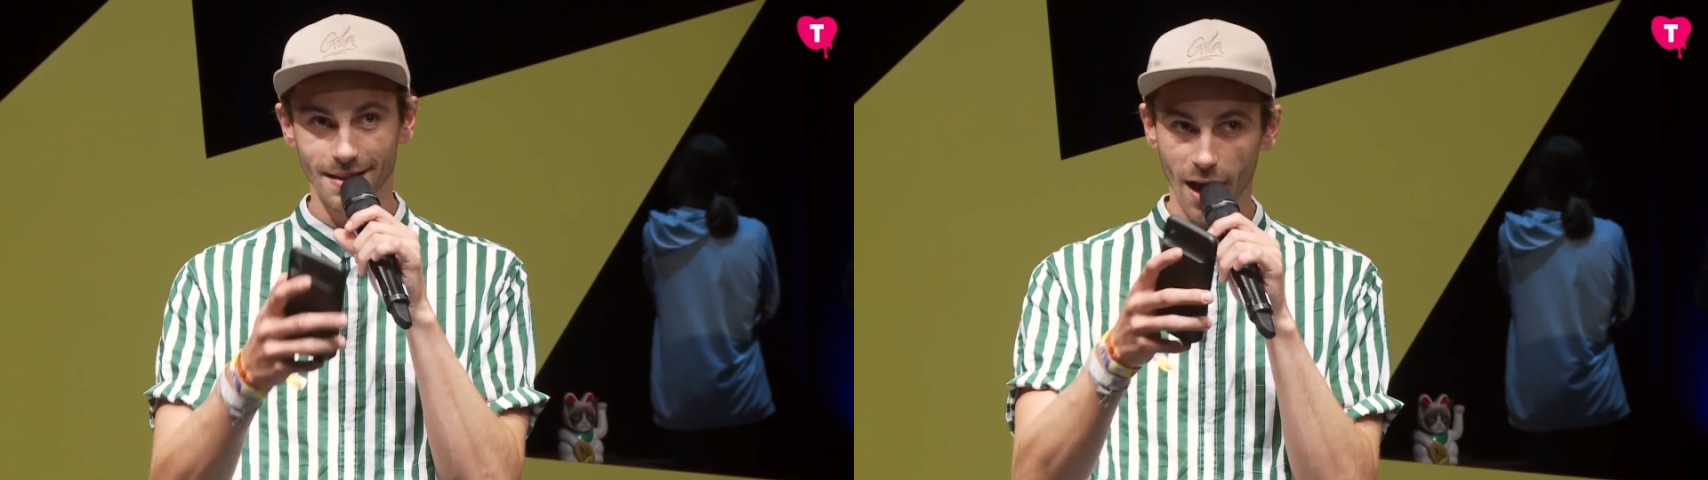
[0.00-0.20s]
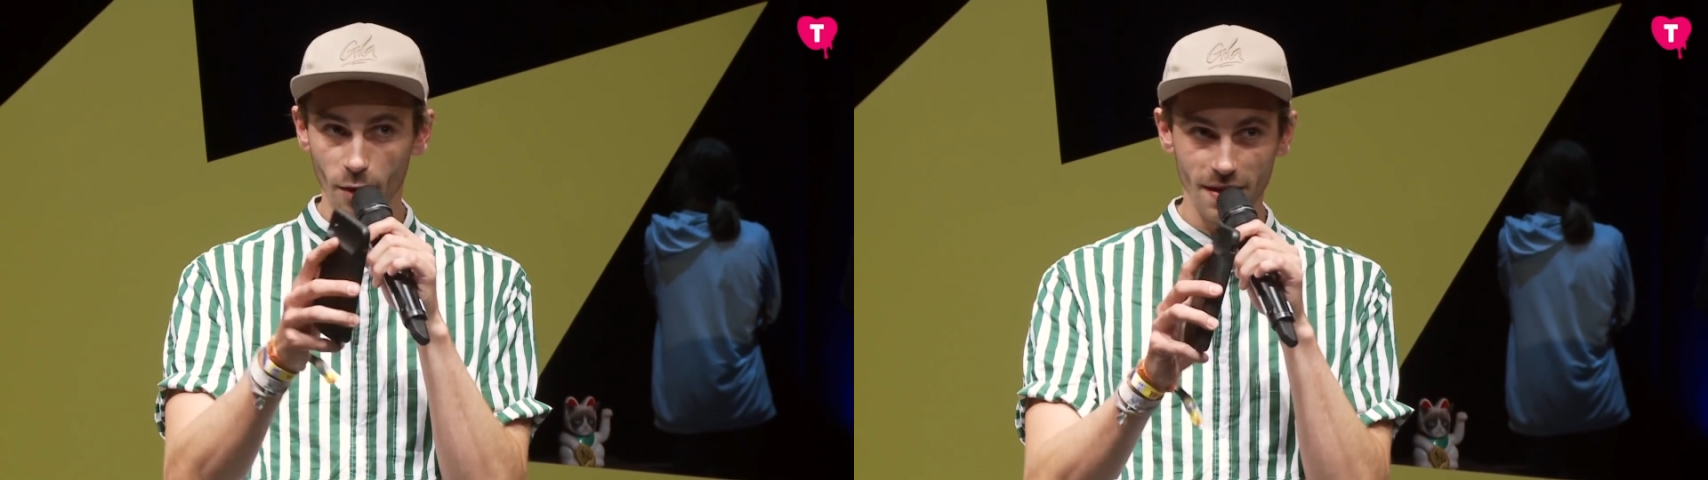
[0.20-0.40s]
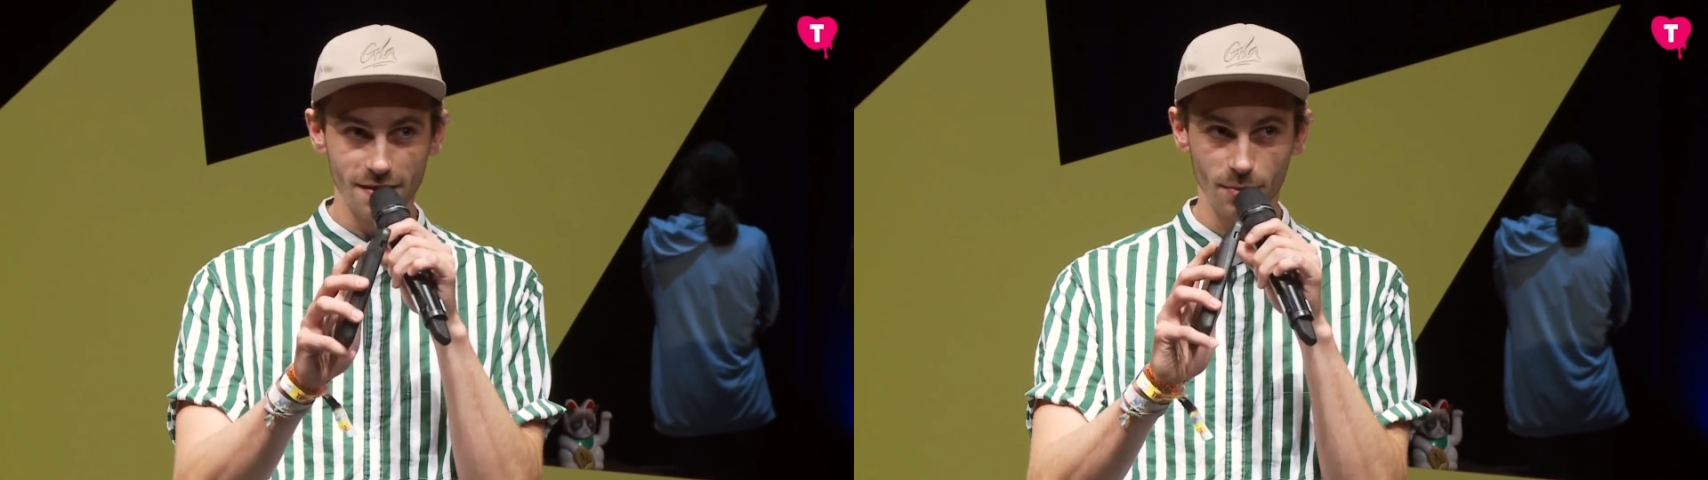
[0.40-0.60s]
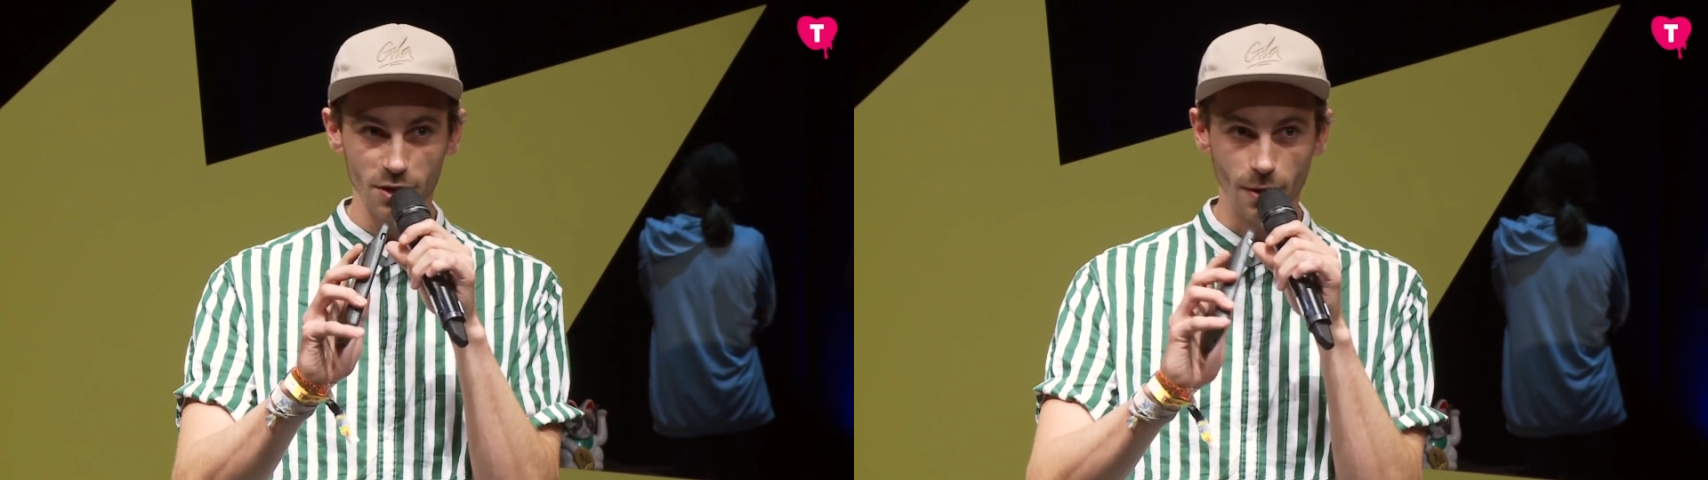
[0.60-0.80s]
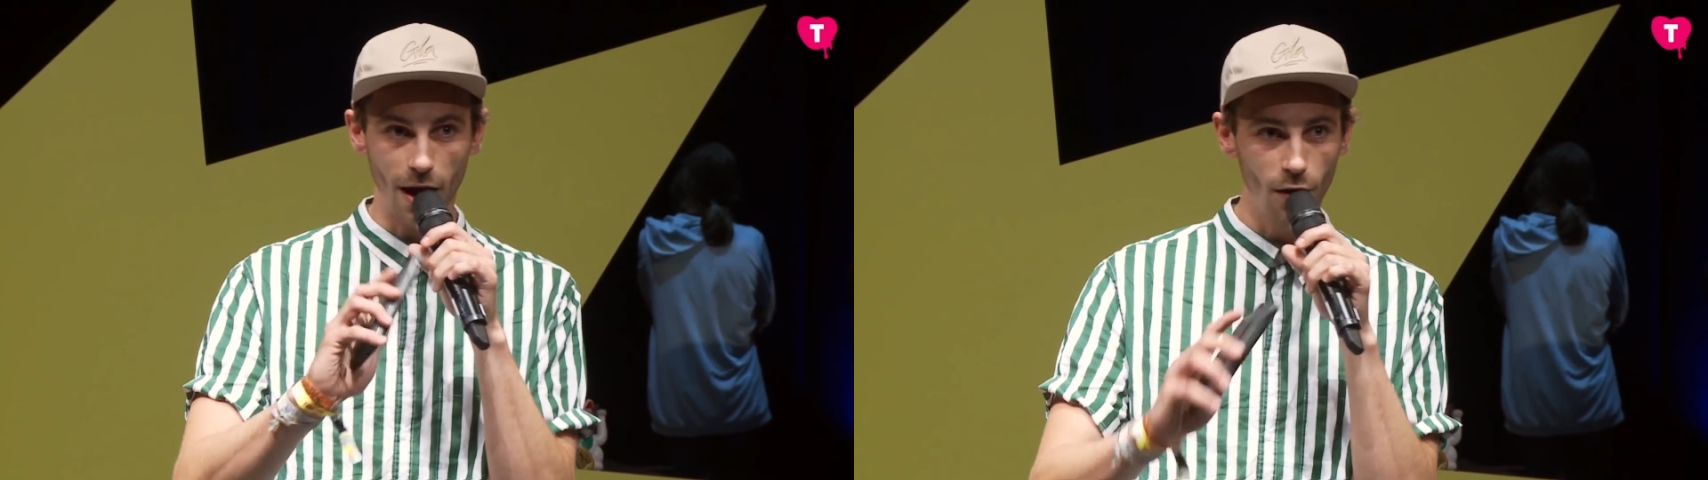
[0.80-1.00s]
Darum geht es zum
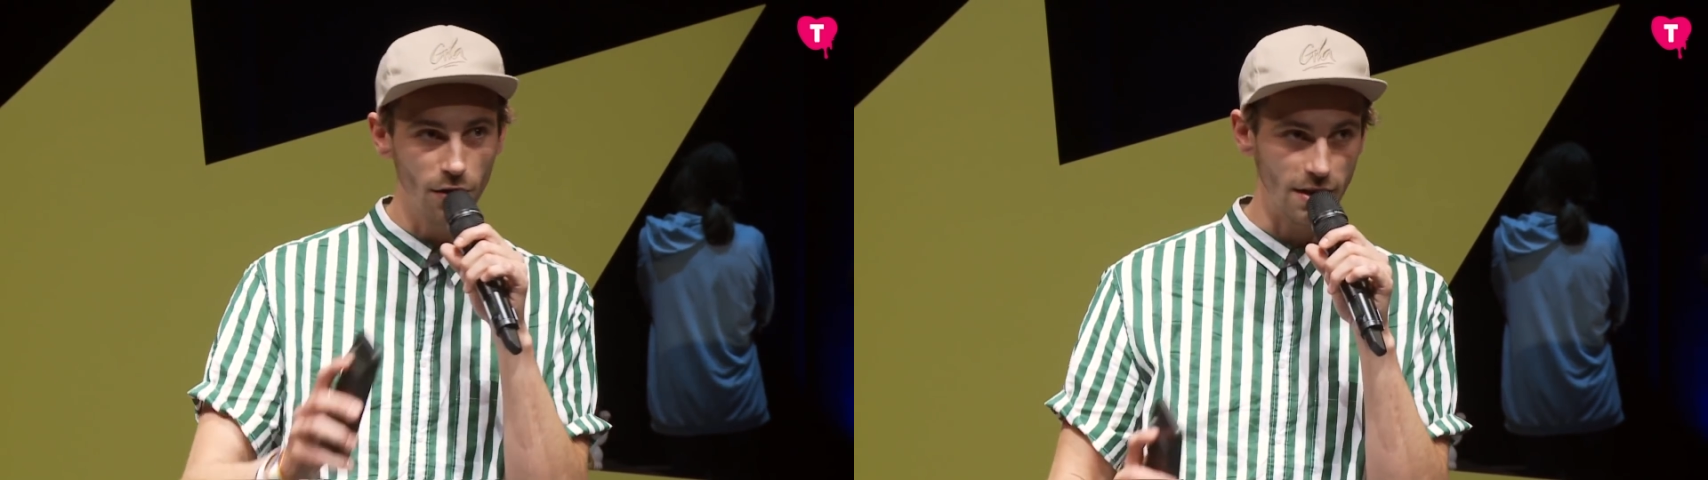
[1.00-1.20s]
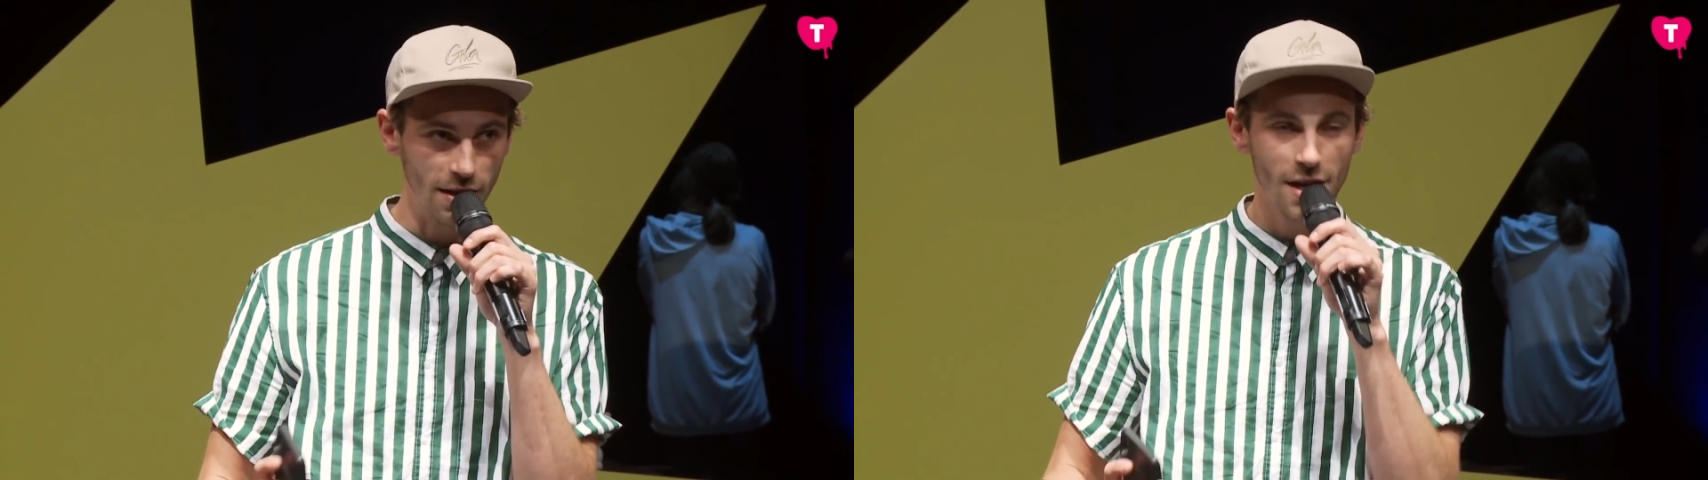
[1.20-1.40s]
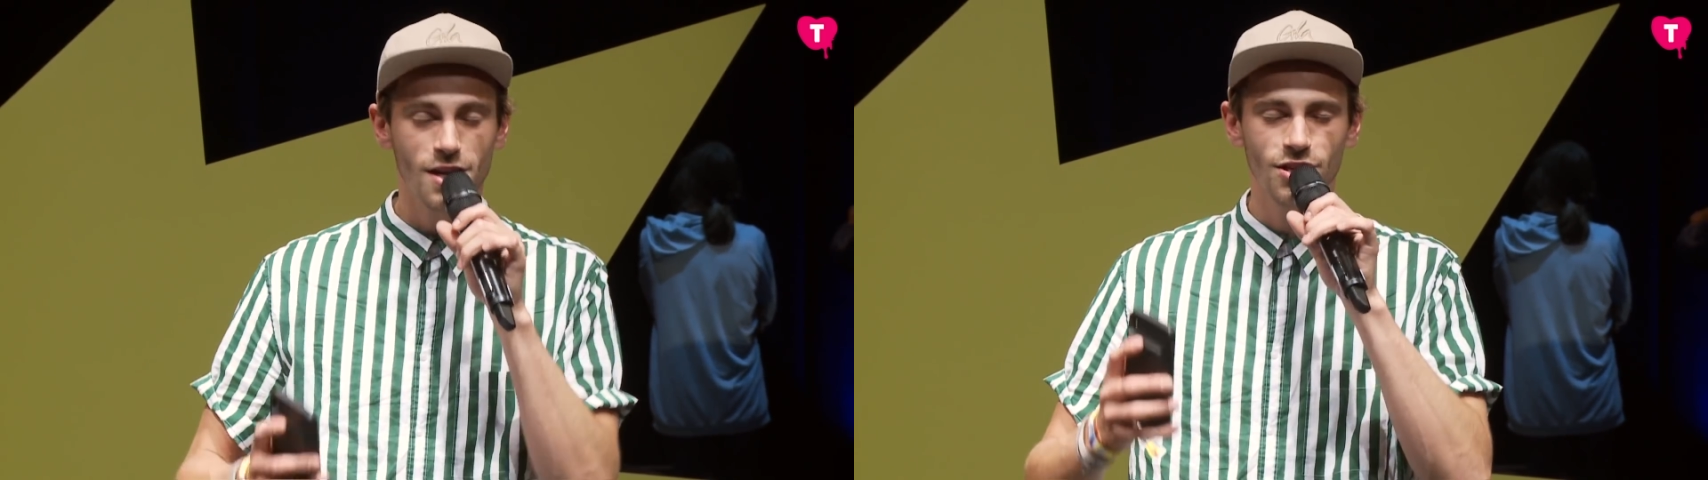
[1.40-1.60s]
Beispiel auch nie.